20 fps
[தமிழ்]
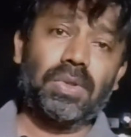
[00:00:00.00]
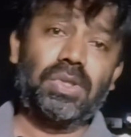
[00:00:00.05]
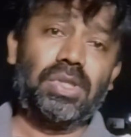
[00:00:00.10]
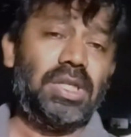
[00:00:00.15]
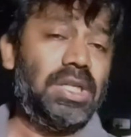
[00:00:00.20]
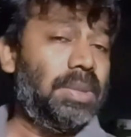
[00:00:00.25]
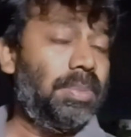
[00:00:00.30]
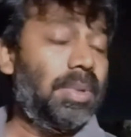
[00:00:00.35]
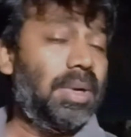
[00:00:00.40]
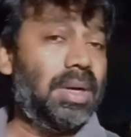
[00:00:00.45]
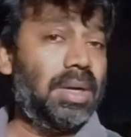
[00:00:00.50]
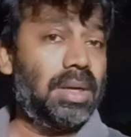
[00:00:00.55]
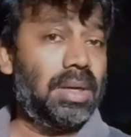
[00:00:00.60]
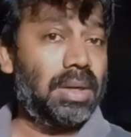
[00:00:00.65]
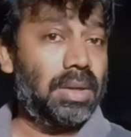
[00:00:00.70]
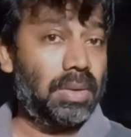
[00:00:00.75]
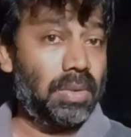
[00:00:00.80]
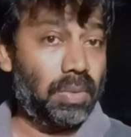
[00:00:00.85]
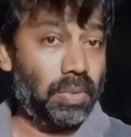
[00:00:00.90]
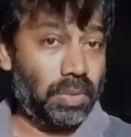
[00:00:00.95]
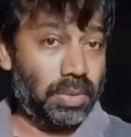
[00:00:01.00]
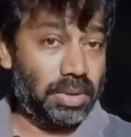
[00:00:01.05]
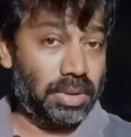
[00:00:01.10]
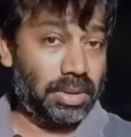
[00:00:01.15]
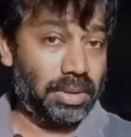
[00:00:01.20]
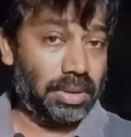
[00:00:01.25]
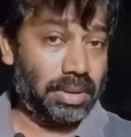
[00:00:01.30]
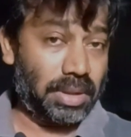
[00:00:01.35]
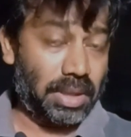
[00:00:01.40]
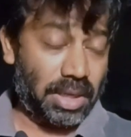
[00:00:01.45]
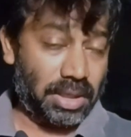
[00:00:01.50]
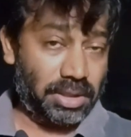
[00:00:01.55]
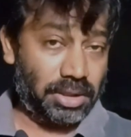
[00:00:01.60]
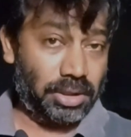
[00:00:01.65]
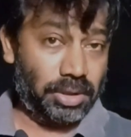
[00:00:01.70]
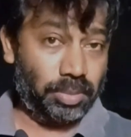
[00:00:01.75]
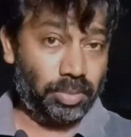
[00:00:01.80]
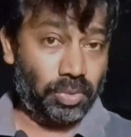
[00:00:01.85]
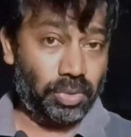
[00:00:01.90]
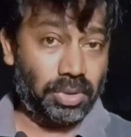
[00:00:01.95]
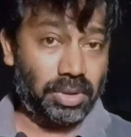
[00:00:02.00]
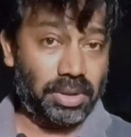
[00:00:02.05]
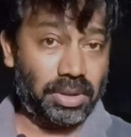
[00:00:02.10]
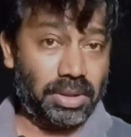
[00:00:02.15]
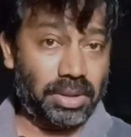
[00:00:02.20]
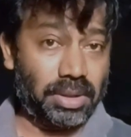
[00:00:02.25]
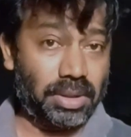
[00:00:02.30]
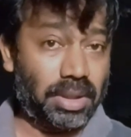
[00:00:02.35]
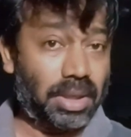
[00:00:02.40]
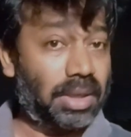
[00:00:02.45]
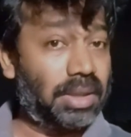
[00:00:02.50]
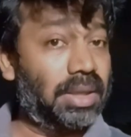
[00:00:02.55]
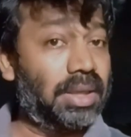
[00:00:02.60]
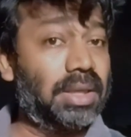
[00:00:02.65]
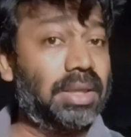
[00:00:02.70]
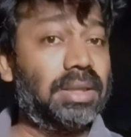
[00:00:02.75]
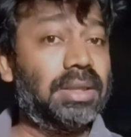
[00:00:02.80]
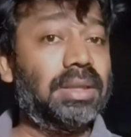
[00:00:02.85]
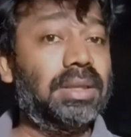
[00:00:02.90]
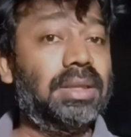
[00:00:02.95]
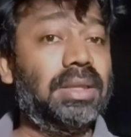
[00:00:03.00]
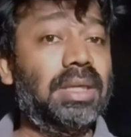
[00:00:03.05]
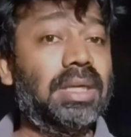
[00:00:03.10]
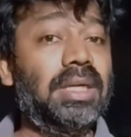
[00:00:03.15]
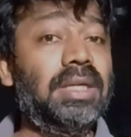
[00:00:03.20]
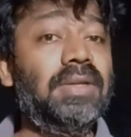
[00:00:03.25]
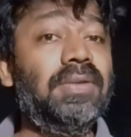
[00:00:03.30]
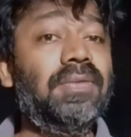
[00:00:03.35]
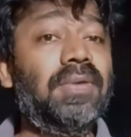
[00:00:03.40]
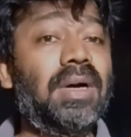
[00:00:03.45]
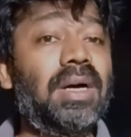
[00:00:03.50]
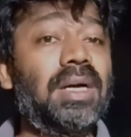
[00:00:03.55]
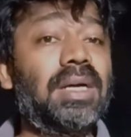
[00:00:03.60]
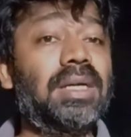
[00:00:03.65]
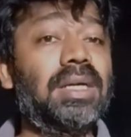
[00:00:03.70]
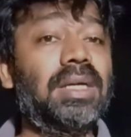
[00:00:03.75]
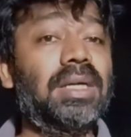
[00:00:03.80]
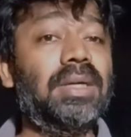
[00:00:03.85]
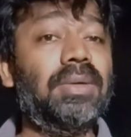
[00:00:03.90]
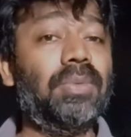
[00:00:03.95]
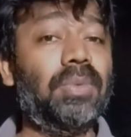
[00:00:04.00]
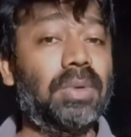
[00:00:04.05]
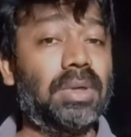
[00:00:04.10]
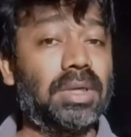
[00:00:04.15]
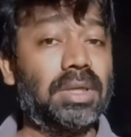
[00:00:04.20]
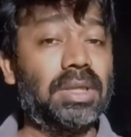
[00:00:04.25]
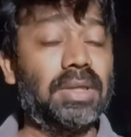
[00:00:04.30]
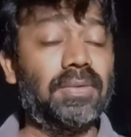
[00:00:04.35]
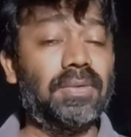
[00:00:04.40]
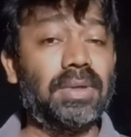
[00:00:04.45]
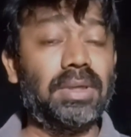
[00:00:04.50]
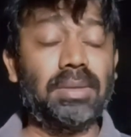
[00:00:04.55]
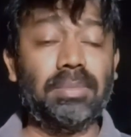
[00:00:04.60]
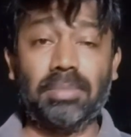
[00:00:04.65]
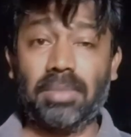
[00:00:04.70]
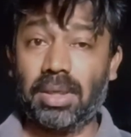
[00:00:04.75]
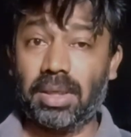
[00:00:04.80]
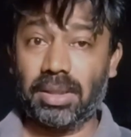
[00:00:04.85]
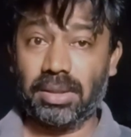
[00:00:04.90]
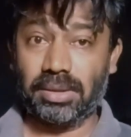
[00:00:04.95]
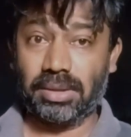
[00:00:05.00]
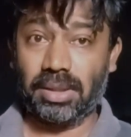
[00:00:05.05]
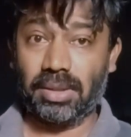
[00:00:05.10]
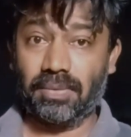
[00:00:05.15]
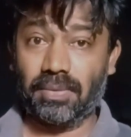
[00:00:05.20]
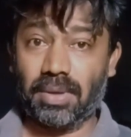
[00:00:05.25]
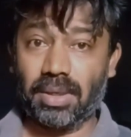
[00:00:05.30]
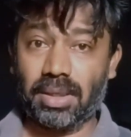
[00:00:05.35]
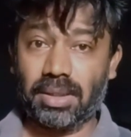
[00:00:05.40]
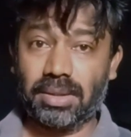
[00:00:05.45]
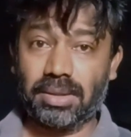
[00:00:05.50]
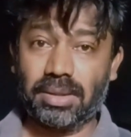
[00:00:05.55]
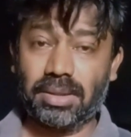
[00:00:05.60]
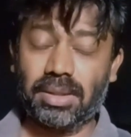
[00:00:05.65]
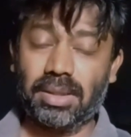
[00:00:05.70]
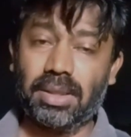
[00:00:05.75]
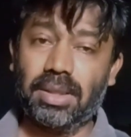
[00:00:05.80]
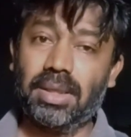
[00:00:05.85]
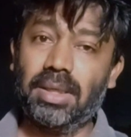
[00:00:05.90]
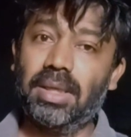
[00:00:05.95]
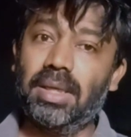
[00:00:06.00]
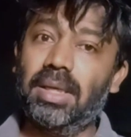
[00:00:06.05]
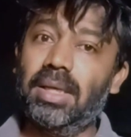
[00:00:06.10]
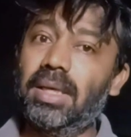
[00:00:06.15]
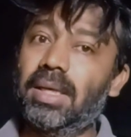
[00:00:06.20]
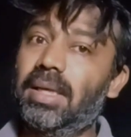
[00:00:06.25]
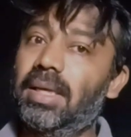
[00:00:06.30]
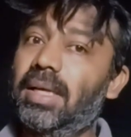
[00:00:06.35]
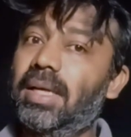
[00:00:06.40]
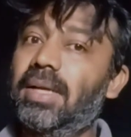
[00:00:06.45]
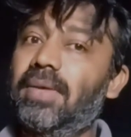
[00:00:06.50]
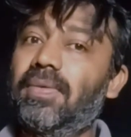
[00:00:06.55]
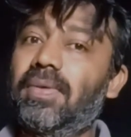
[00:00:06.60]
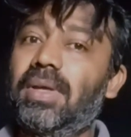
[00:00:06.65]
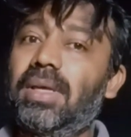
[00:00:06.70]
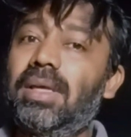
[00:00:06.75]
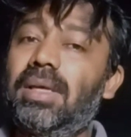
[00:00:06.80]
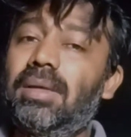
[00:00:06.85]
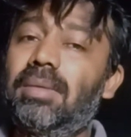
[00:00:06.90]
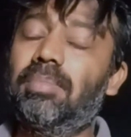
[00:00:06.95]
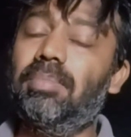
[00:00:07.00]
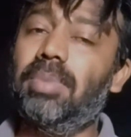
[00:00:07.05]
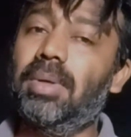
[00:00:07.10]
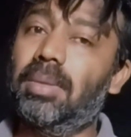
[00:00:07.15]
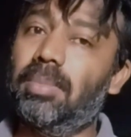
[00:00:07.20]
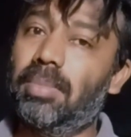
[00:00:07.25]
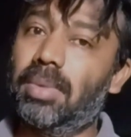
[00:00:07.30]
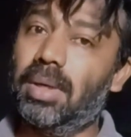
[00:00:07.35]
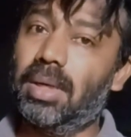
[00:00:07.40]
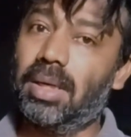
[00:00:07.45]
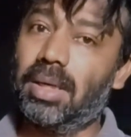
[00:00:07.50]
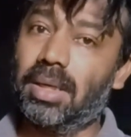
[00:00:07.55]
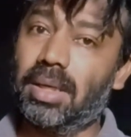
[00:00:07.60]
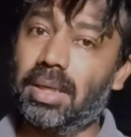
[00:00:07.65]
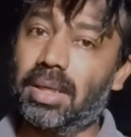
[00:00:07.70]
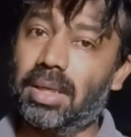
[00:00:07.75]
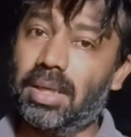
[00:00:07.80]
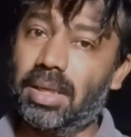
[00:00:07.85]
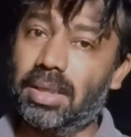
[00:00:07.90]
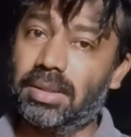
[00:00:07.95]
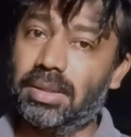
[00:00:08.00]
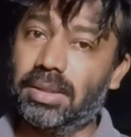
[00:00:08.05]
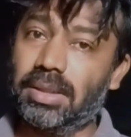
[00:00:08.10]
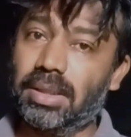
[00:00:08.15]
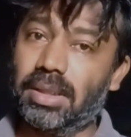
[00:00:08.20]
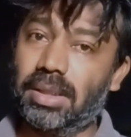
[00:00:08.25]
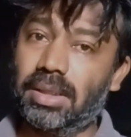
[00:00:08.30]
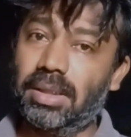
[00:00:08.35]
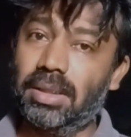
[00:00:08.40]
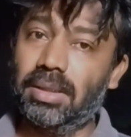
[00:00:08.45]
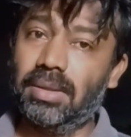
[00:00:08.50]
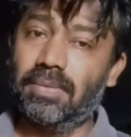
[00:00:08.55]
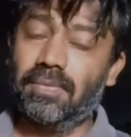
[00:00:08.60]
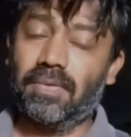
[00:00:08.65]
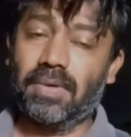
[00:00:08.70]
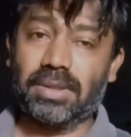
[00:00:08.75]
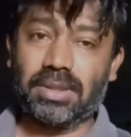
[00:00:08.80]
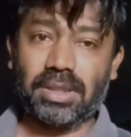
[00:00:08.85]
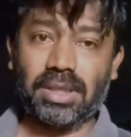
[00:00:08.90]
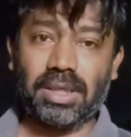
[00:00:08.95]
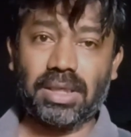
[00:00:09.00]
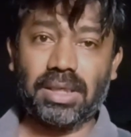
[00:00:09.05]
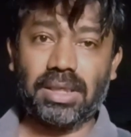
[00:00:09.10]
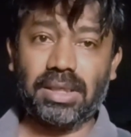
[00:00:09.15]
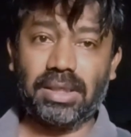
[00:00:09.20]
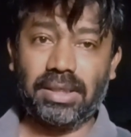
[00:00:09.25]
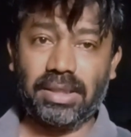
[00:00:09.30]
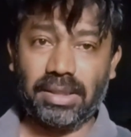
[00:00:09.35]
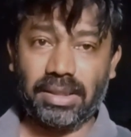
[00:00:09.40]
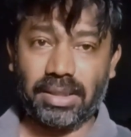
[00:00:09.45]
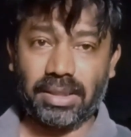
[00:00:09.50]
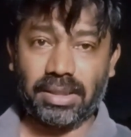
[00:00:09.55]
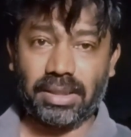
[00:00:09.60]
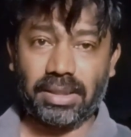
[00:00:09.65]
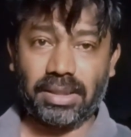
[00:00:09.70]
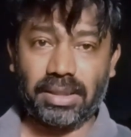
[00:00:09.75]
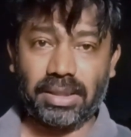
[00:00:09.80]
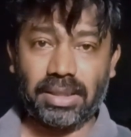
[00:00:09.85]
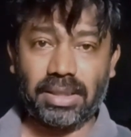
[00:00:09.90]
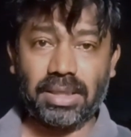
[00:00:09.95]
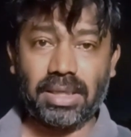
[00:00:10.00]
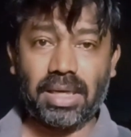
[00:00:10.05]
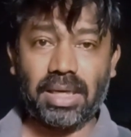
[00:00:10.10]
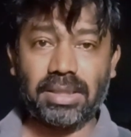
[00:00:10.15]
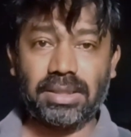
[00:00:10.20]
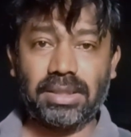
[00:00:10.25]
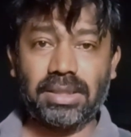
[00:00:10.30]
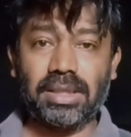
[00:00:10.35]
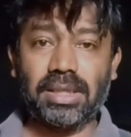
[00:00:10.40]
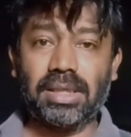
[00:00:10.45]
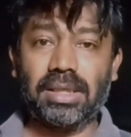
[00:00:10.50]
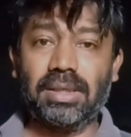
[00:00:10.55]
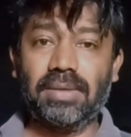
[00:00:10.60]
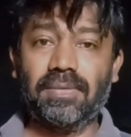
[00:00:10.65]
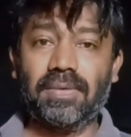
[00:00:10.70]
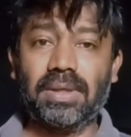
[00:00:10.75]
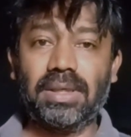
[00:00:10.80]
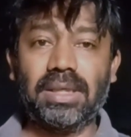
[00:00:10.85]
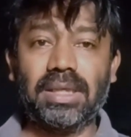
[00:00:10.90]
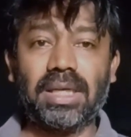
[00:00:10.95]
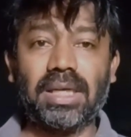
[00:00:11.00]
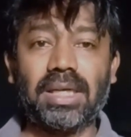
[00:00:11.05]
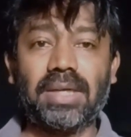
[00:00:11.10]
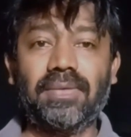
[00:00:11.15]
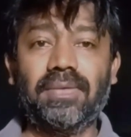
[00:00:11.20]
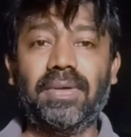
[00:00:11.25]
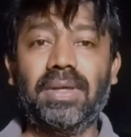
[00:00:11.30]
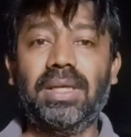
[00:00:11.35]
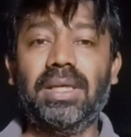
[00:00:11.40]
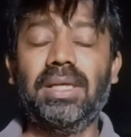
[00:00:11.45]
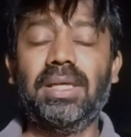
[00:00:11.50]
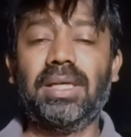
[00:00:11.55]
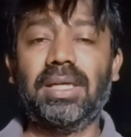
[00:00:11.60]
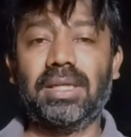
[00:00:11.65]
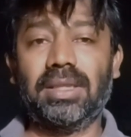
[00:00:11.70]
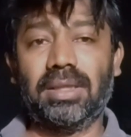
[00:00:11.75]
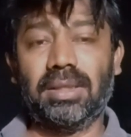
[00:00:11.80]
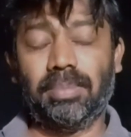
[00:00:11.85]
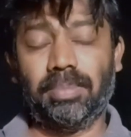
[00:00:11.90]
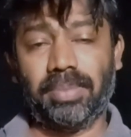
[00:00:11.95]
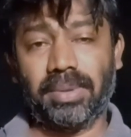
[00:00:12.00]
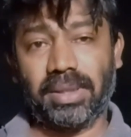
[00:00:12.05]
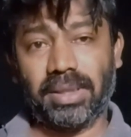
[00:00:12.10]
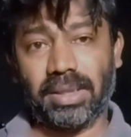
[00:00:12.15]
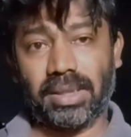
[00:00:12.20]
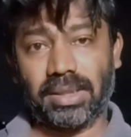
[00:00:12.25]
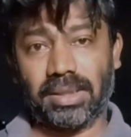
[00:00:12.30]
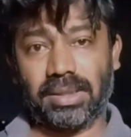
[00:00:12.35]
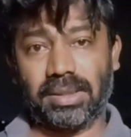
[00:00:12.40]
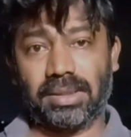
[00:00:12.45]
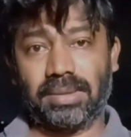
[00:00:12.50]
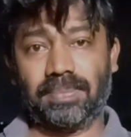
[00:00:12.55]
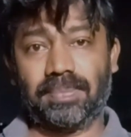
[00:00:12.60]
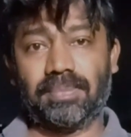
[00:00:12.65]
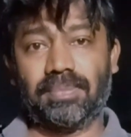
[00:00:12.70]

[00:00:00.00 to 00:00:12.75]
சினிமா ஒரு காட்சி மொழி அதை தெளிவாக உணர்ந்தவர் மாரி செல்வராஜ் எனவே பெரும்பாலான காட்சிகள் வசனங்கள் இன்றி காட்சிகள் வழியாகவே கடத்தப்படுகிறது